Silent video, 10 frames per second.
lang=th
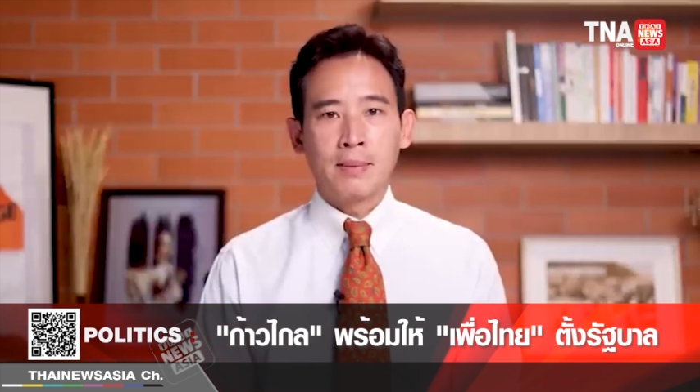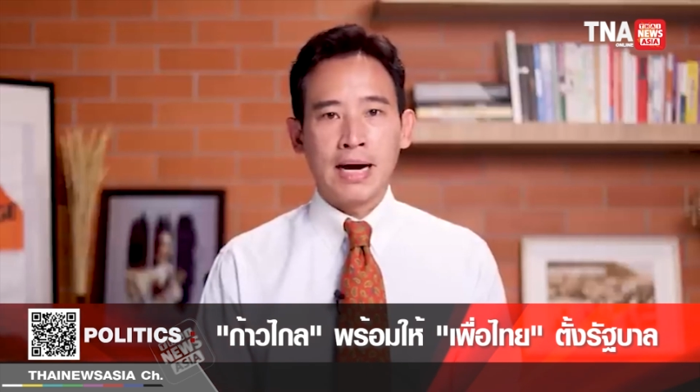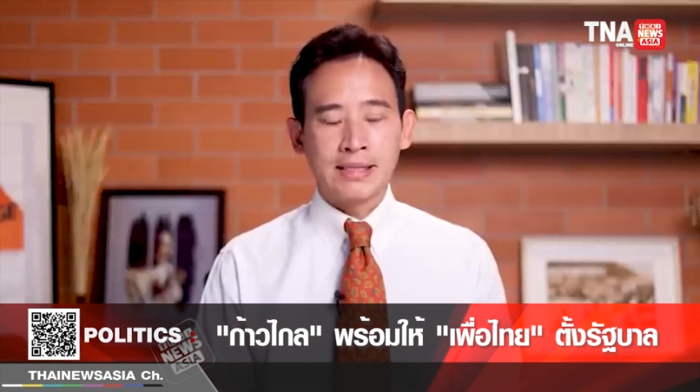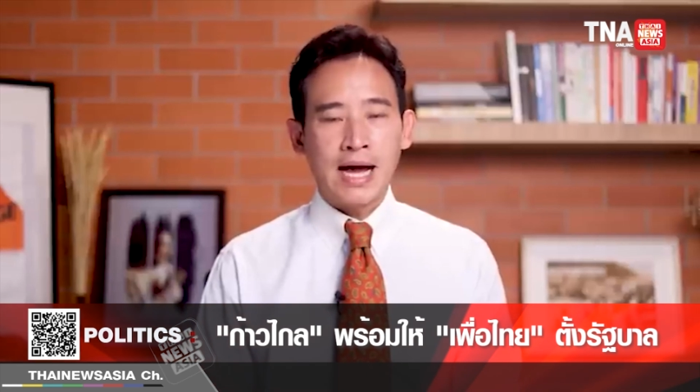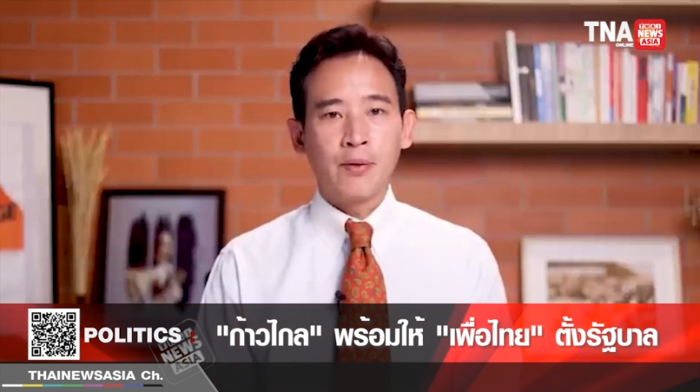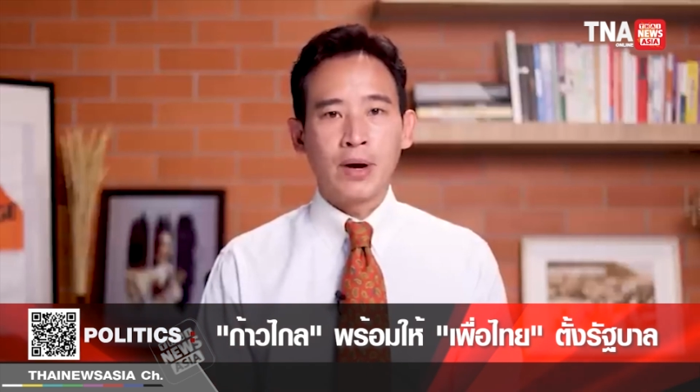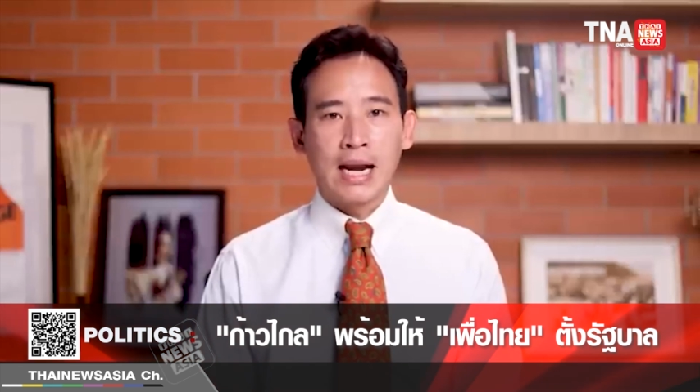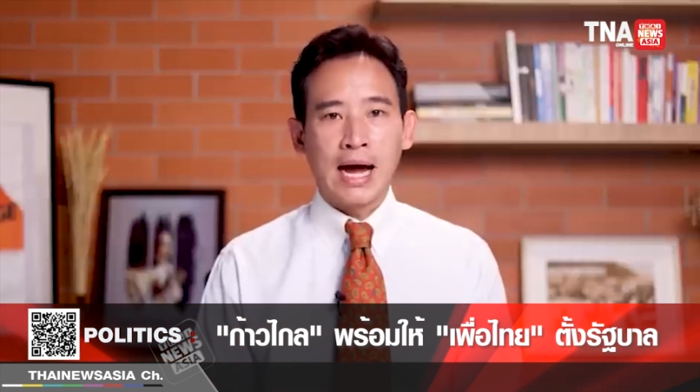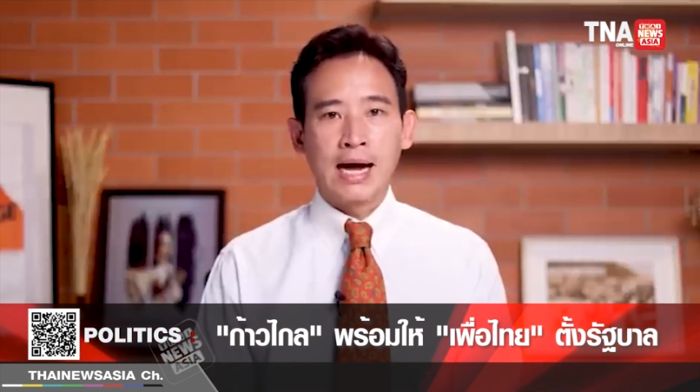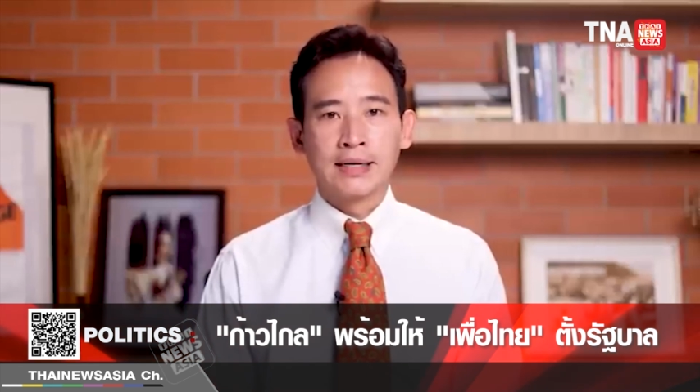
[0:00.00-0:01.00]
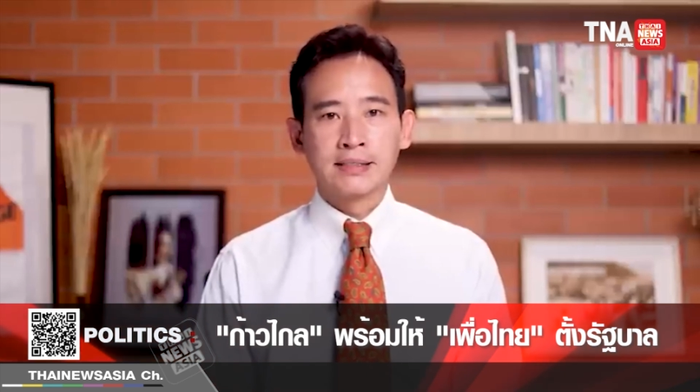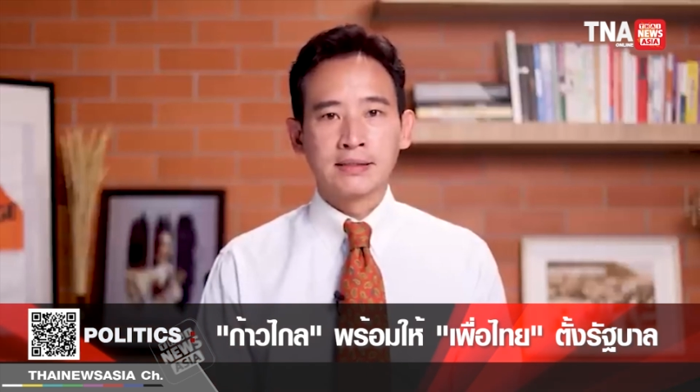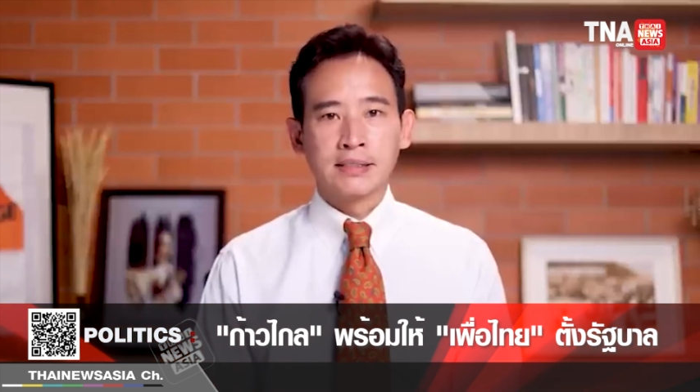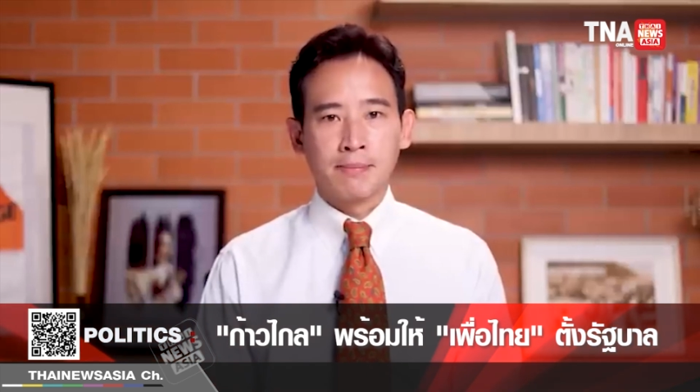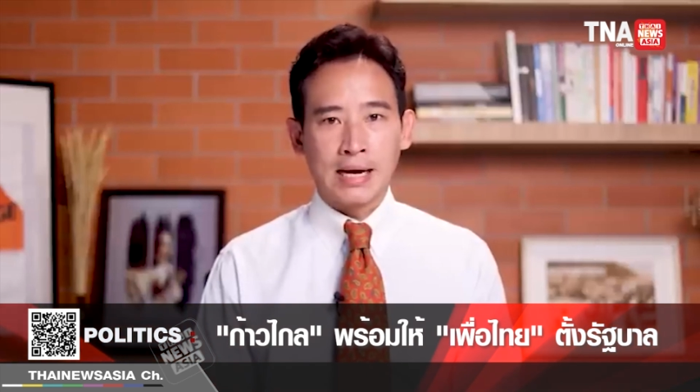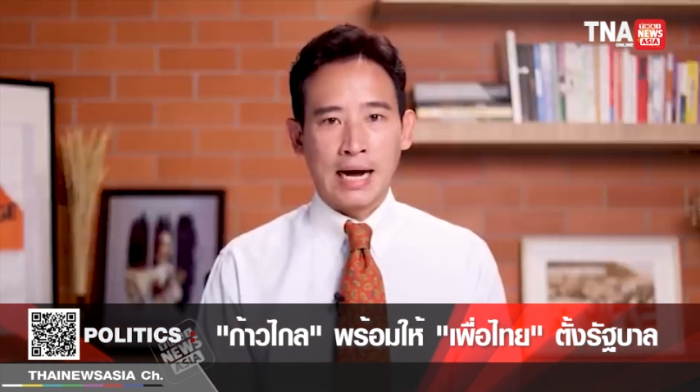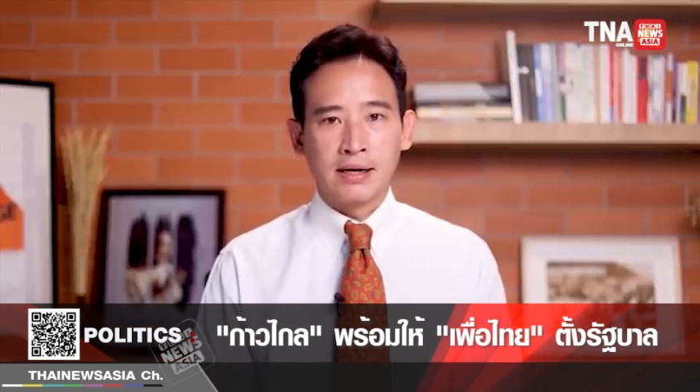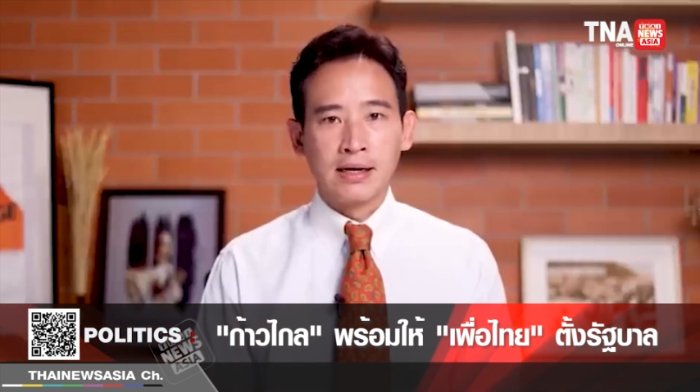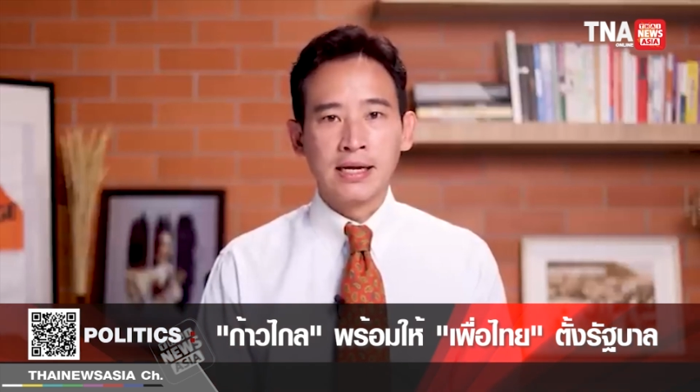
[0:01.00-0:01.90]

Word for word: ภายใต้เวลาอันจำกัด